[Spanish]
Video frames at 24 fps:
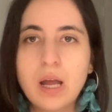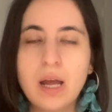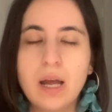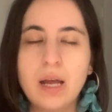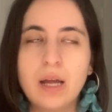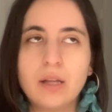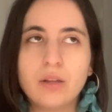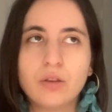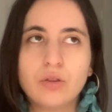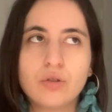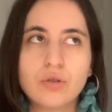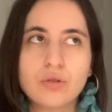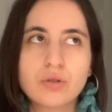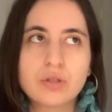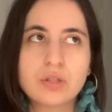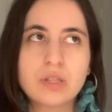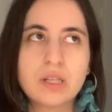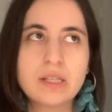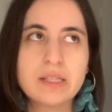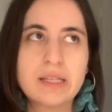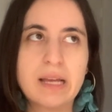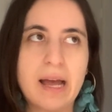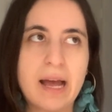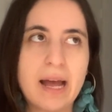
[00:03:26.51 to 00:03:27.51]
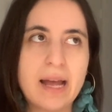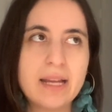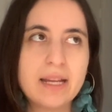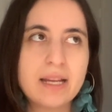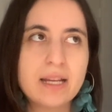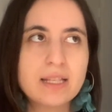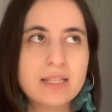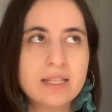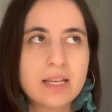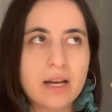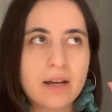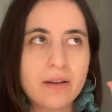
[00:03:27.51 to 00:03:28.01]
Entonces hay
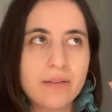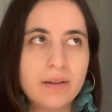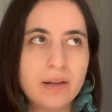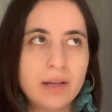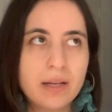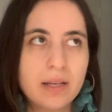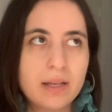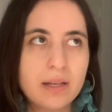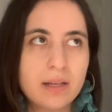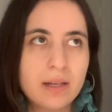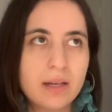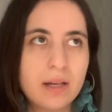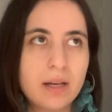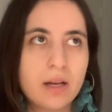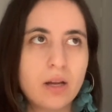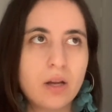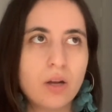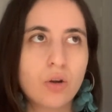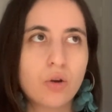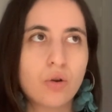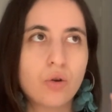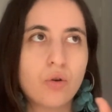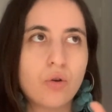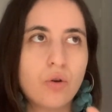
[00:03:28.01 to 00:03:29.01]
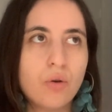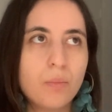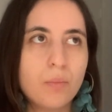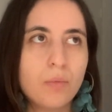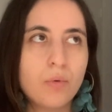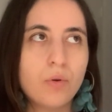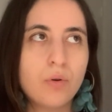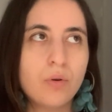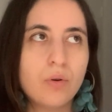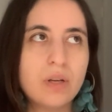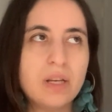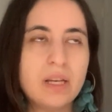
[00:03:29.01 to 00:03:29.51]
que saber
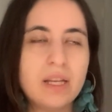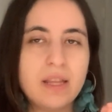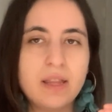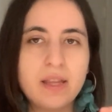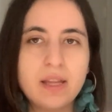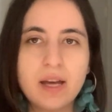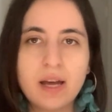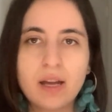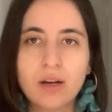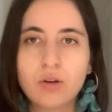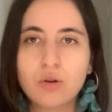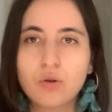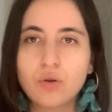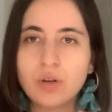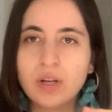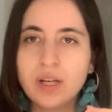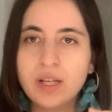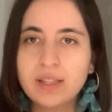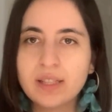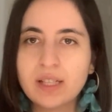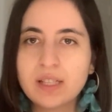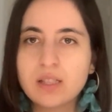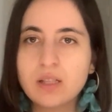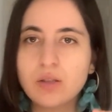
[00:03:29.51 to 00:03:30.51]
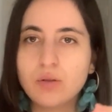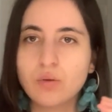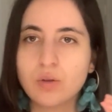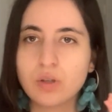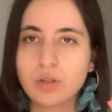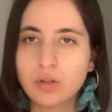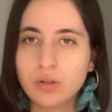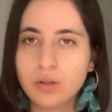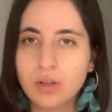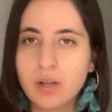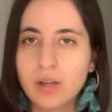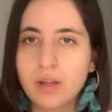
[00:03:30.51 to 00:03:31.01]
cómo lidiar con estas
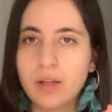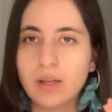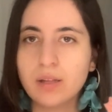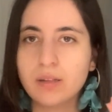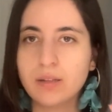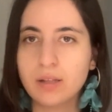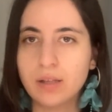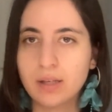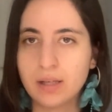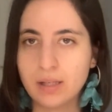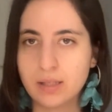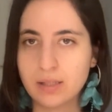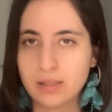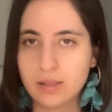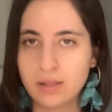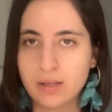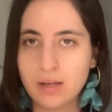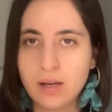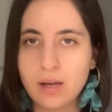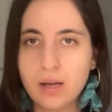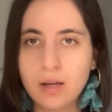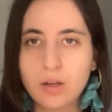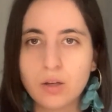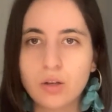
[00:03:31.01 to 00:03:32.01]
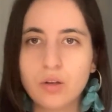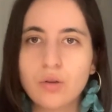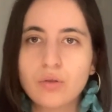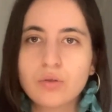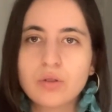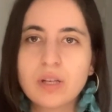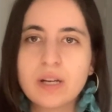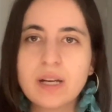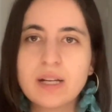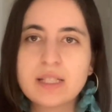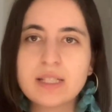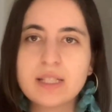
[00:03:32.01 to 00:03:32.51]
situaciones de estrés. ¿Qué
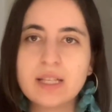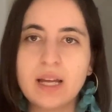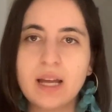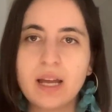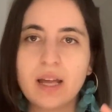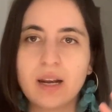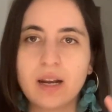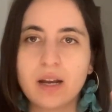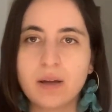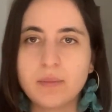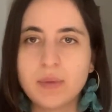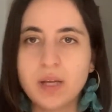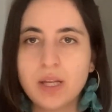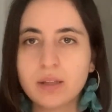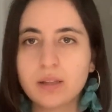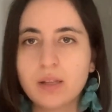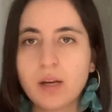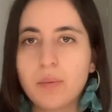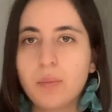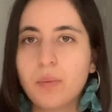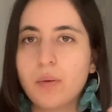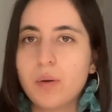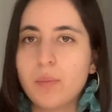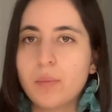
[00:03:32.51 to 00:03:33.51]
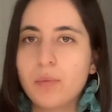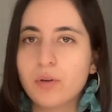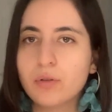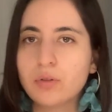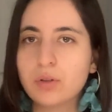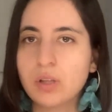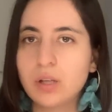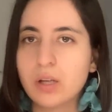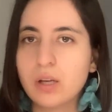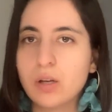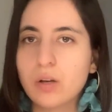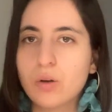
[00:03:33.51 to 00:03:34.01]
otras herramientas podemos
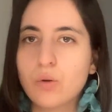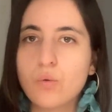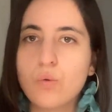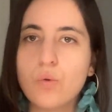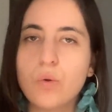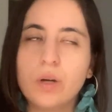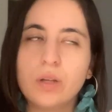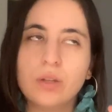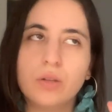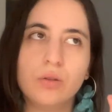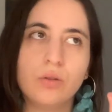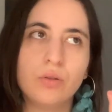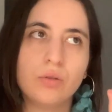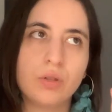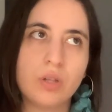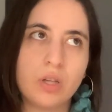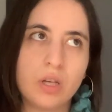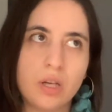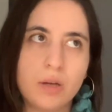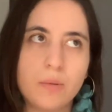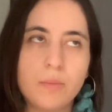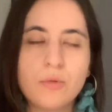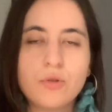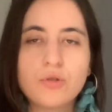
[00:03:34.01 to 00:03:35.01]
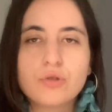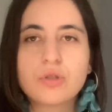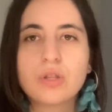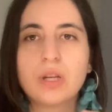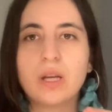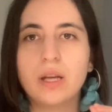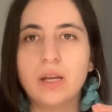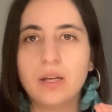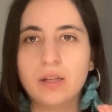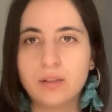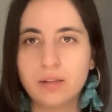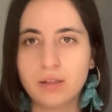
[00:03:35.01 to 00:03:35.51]
tener cuando tenemos
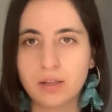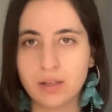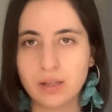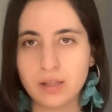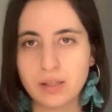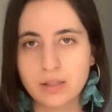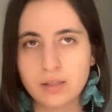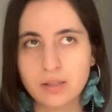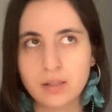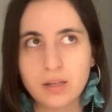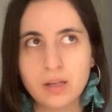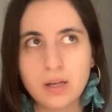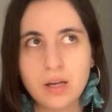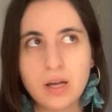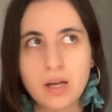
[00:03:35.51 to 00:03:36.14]
estrés?